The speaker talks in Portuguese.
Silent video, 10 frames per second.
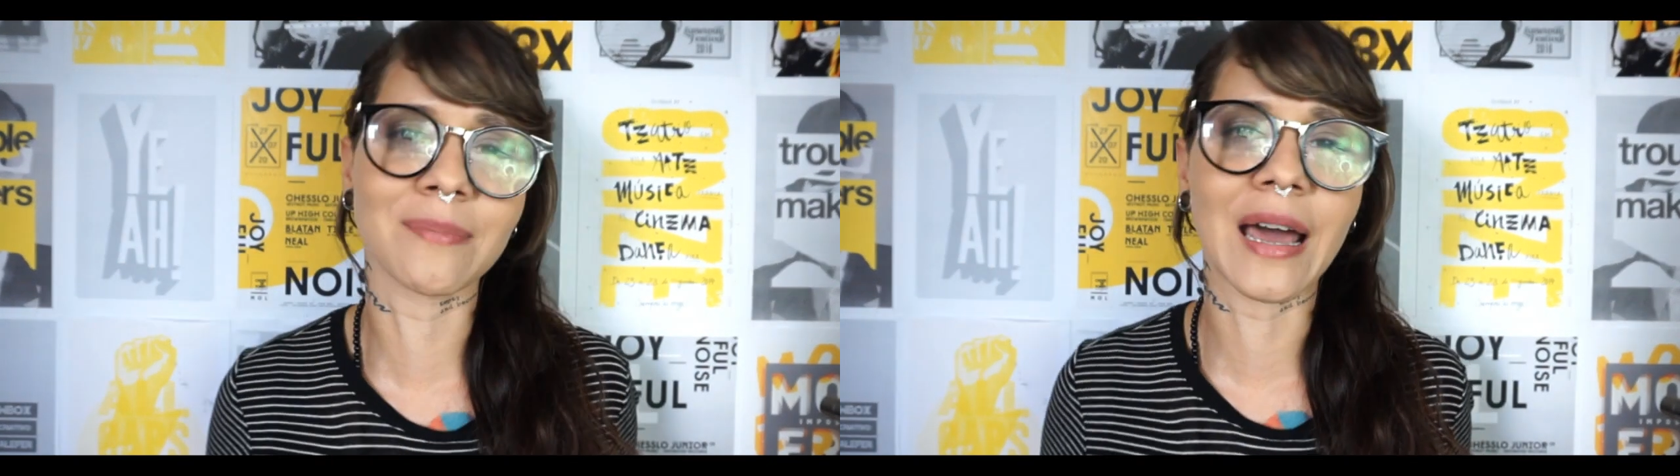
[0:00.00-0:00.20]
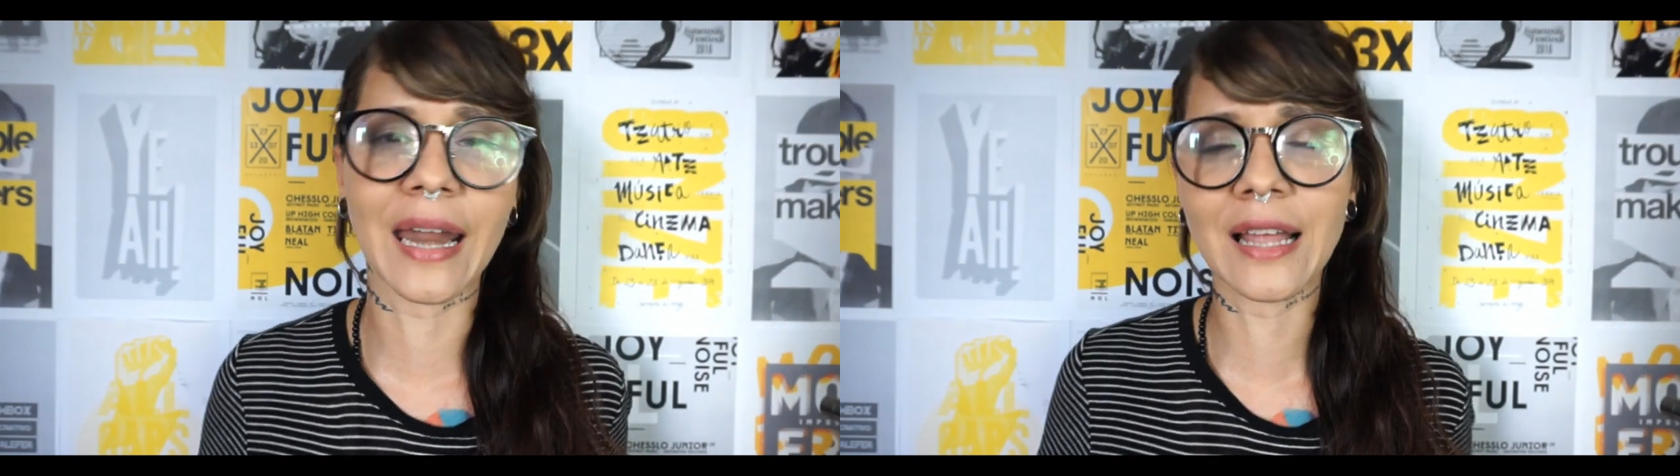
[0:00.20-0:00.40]

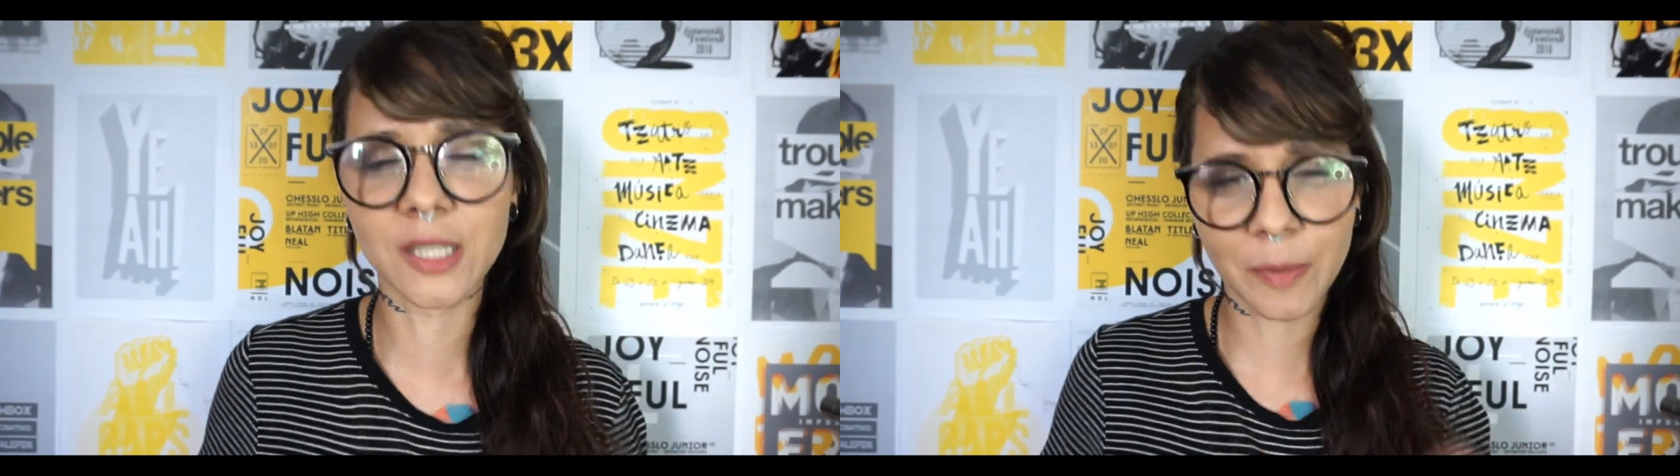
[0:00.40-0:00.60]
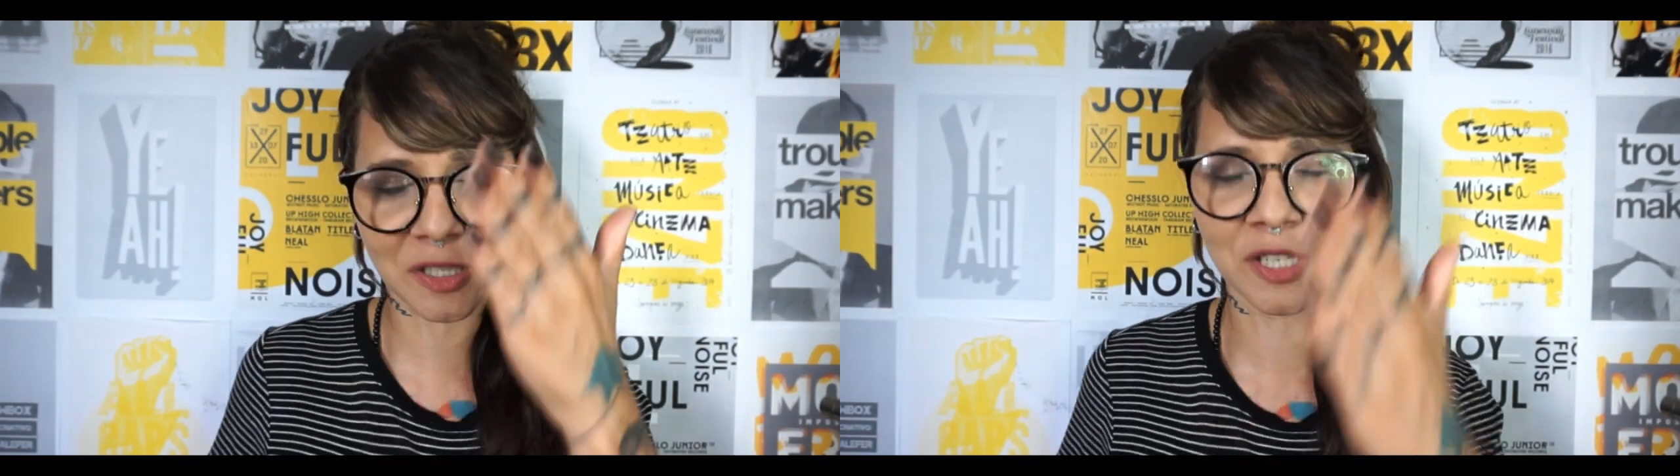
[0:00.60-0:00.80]

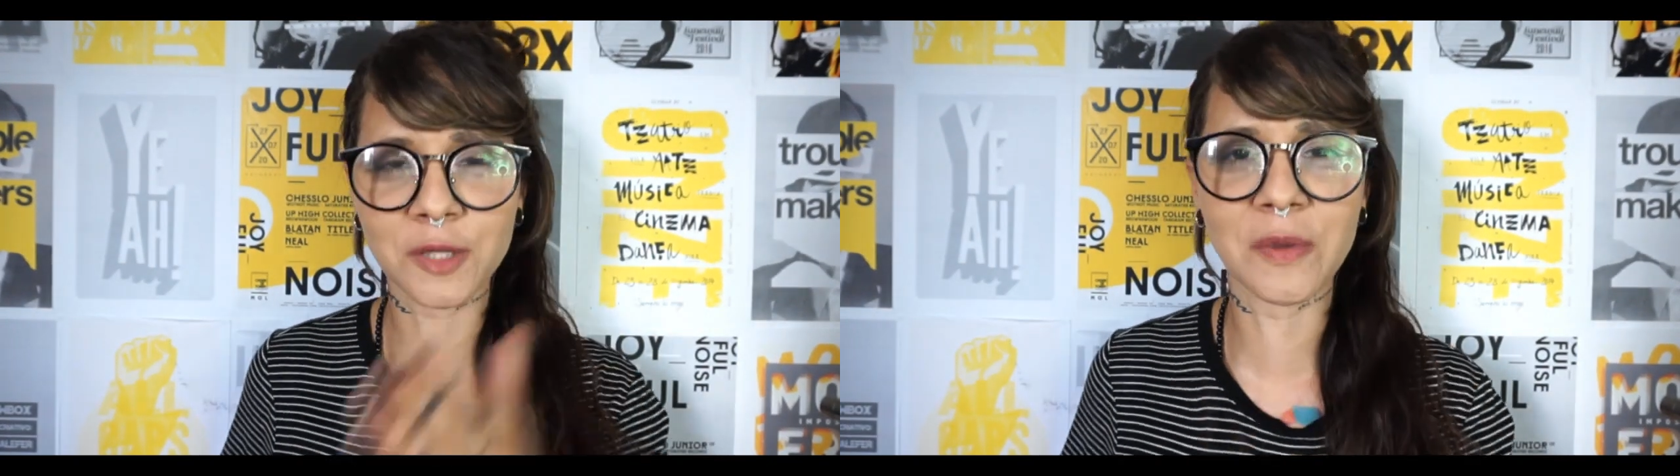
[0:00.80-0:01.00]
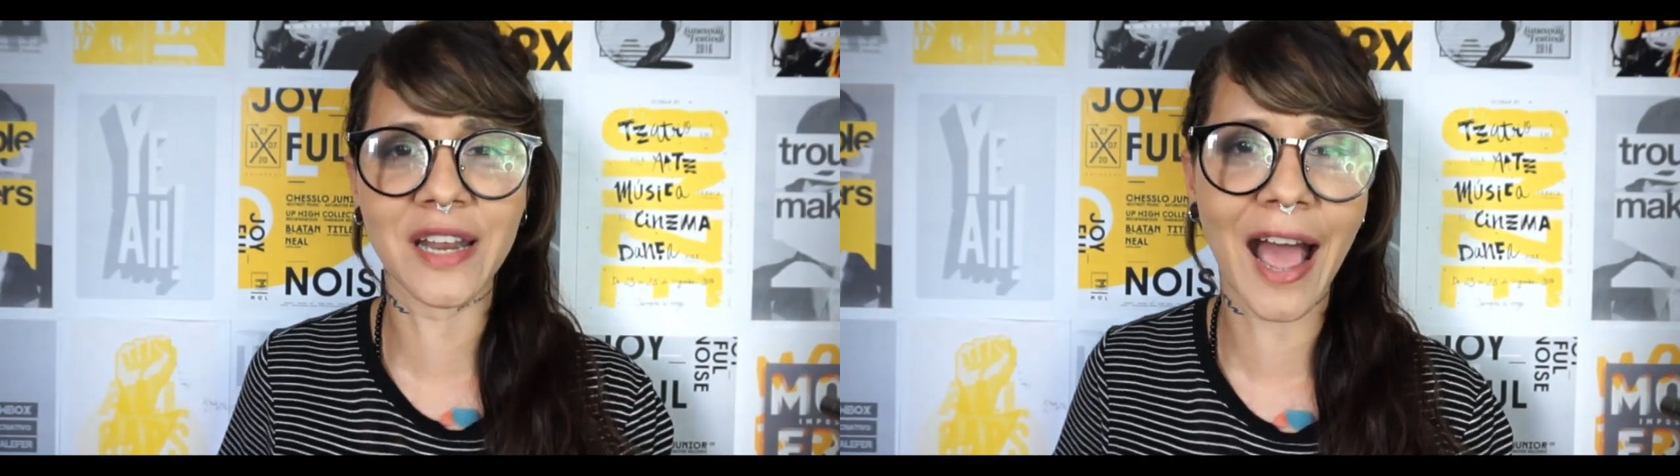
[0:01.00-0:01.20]
amarelas para te
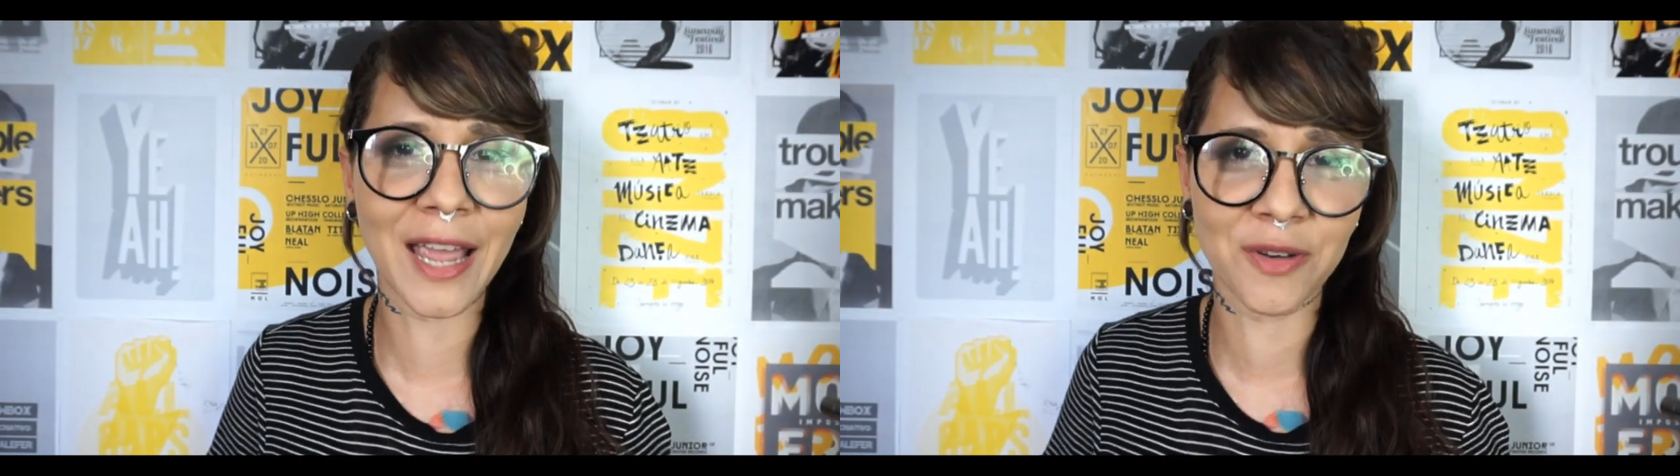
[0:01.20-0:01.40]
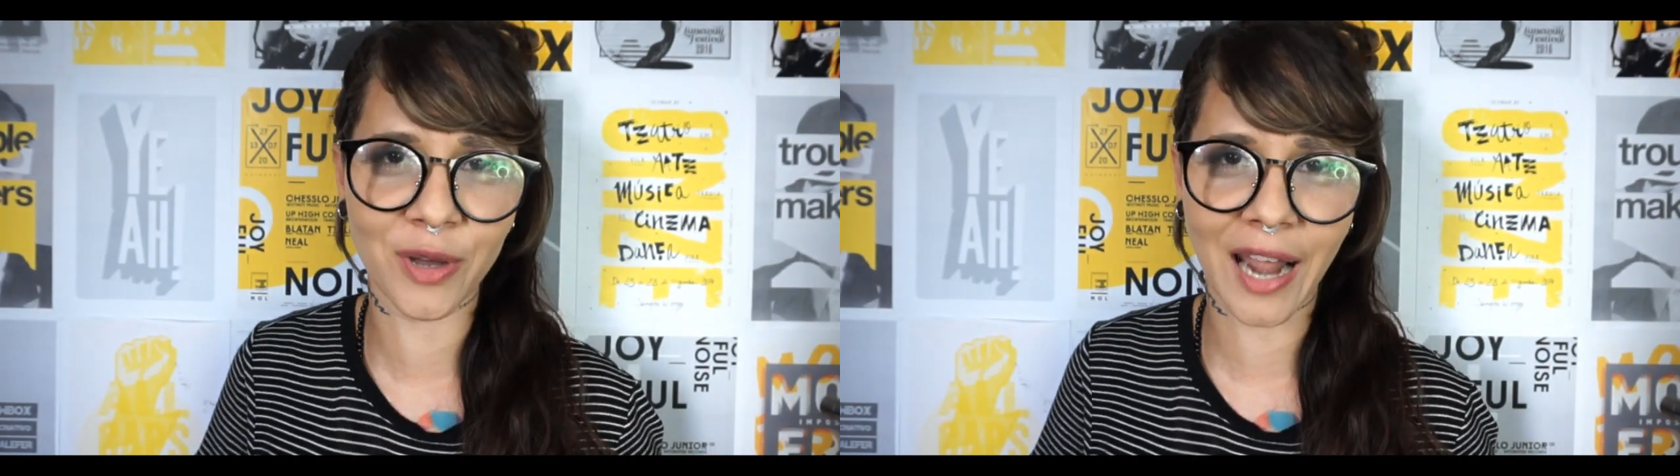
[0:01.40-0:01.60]
inspirar
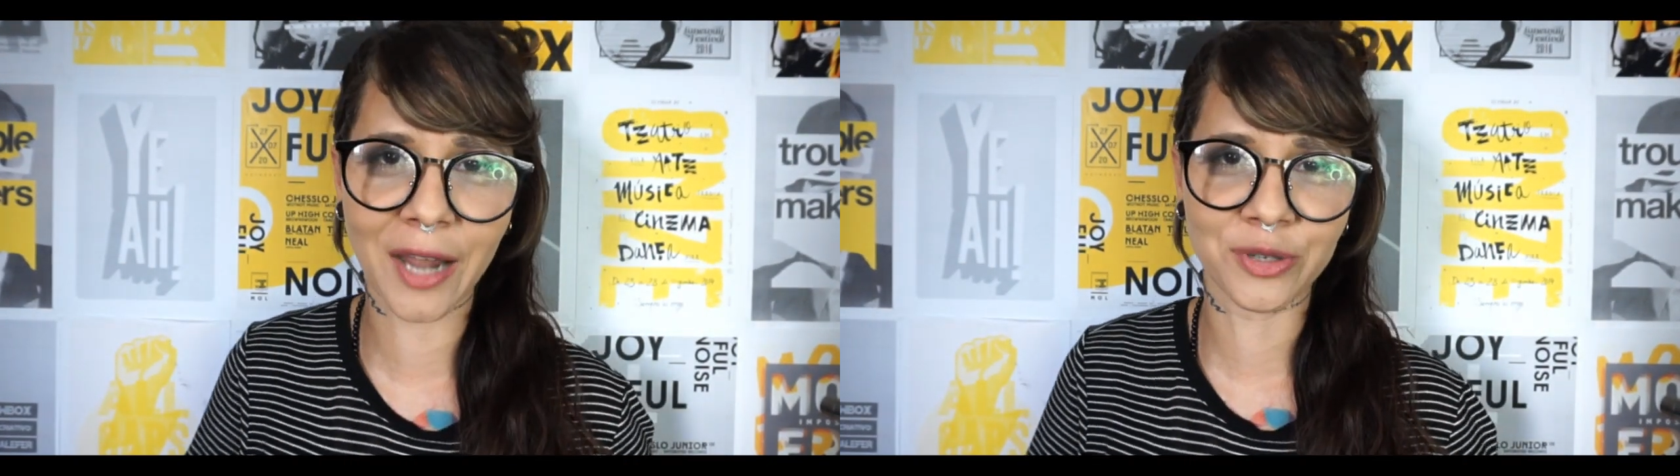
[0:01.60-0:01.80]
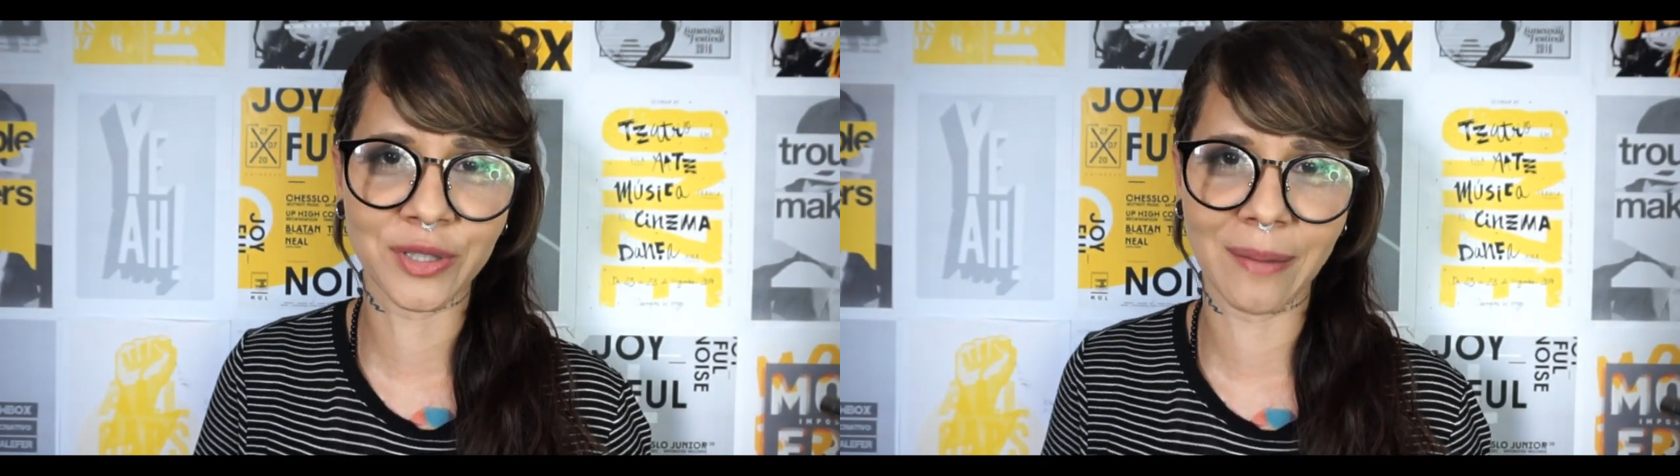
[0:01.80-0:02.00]
aí no
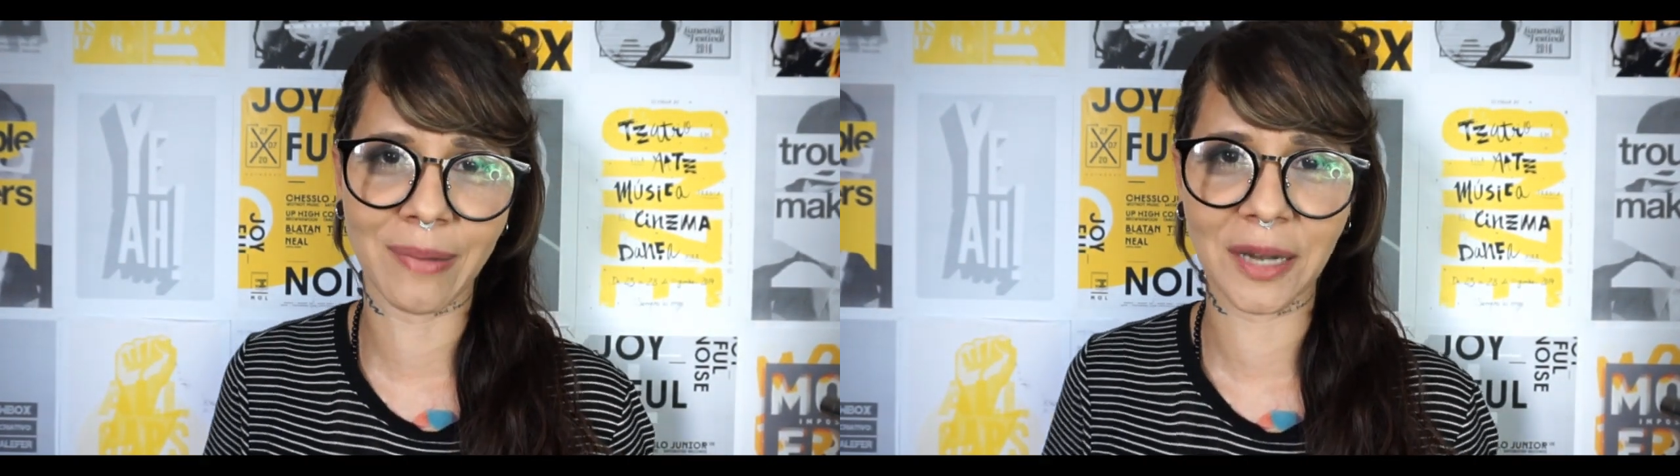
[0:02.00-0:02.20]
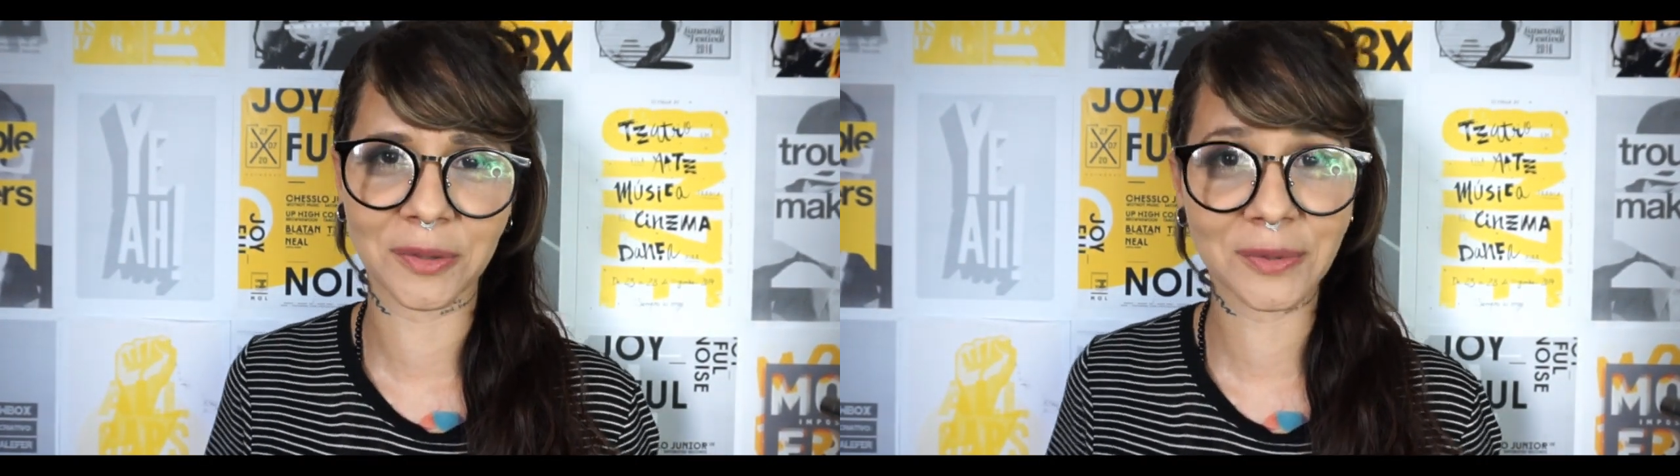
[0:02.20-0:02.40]
horário de
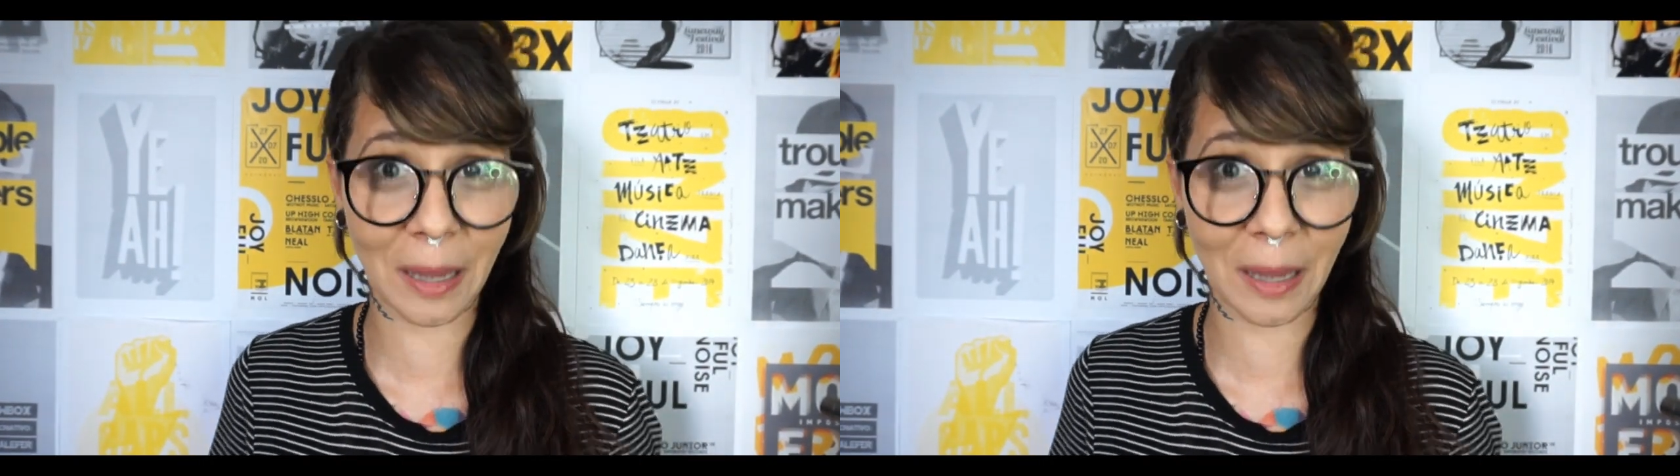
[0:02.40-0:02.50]
trabalho,